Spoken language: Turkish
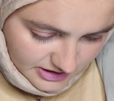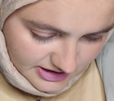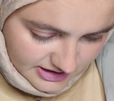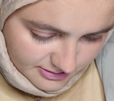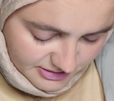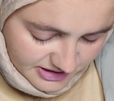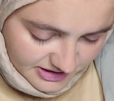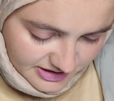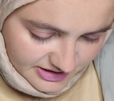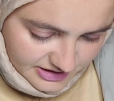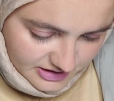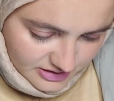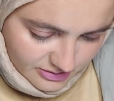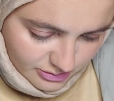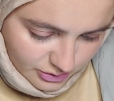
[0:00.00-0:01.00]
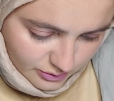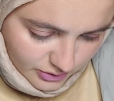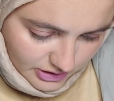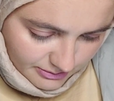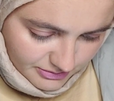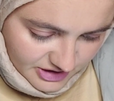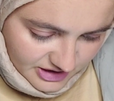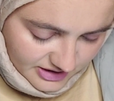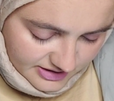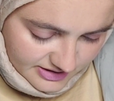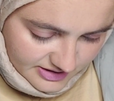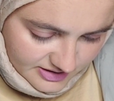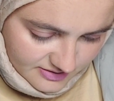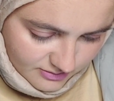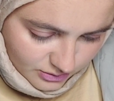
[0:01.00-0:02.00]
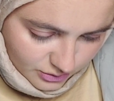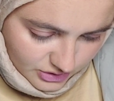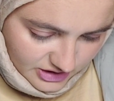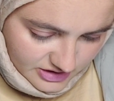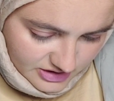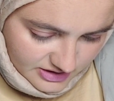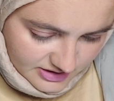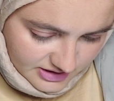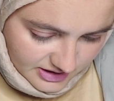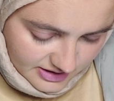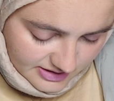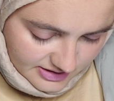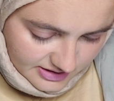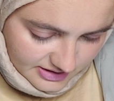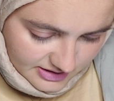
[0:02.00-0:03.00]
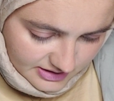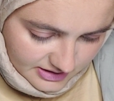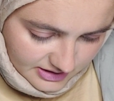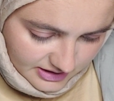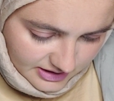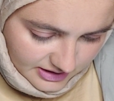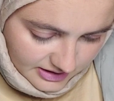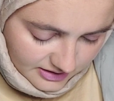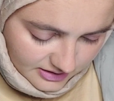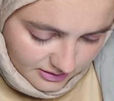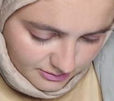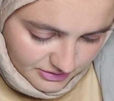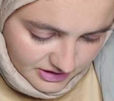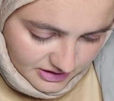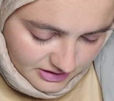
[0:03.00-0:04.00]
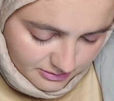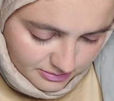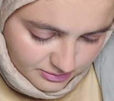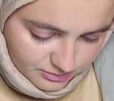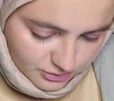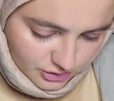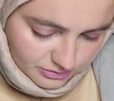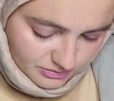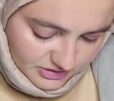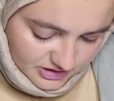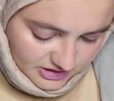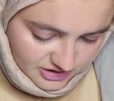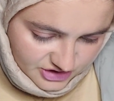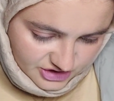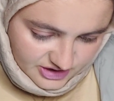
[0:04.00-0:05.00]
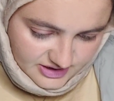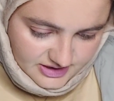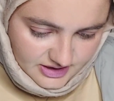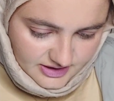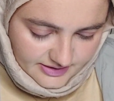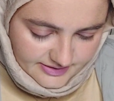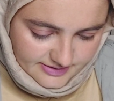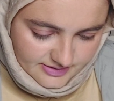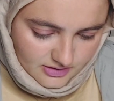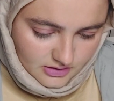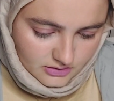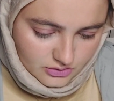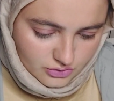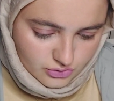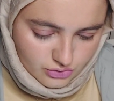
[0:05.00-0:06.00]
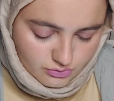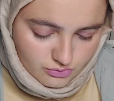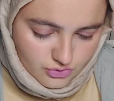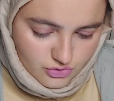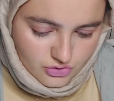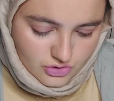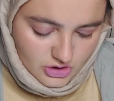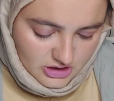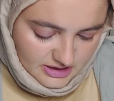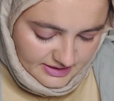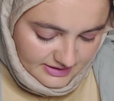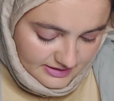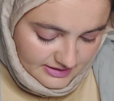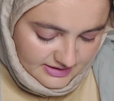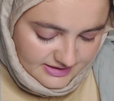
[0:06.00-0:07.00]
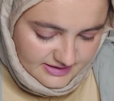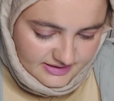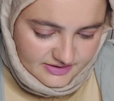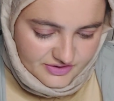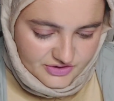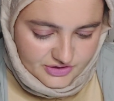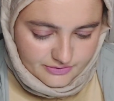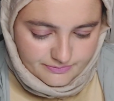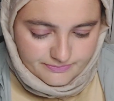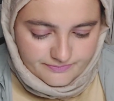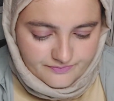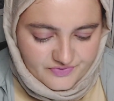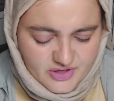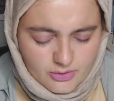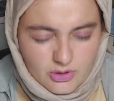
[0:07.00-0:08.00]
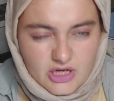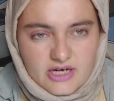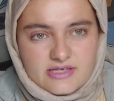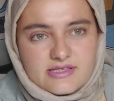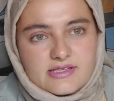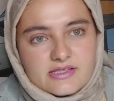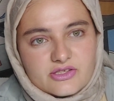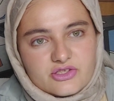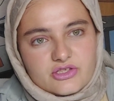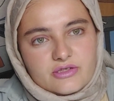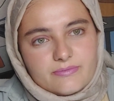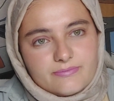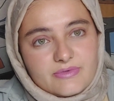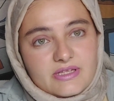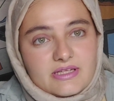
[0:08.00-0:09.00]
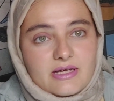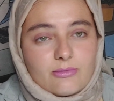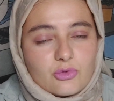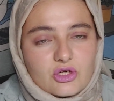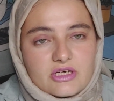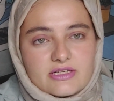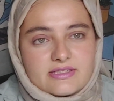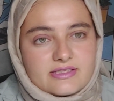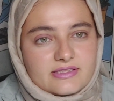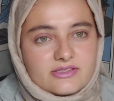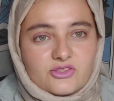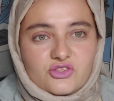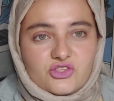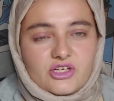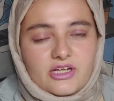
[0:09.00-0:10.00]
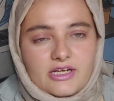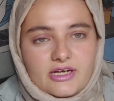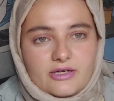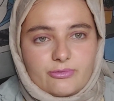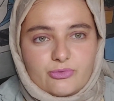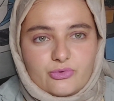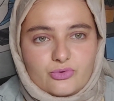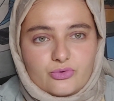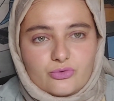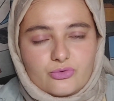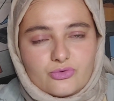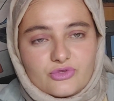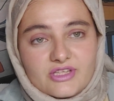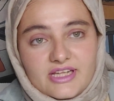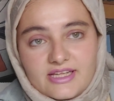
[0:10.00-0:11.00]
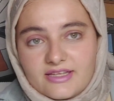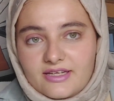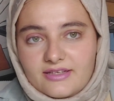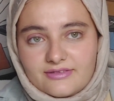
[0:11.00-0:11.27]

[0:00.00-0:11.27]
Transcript: Dizi bir gecede dibe vuran bir aktris ve onun aşkı sayesinde yeniden ayağa kalan bir yapım yönetmenin aşk hikayesini anlatıyormuş. Sıkıcı. Niye bu kadar sıkıcı? Neden bu kadar sıkıcı şeyler yapıyorsunuz? Neden?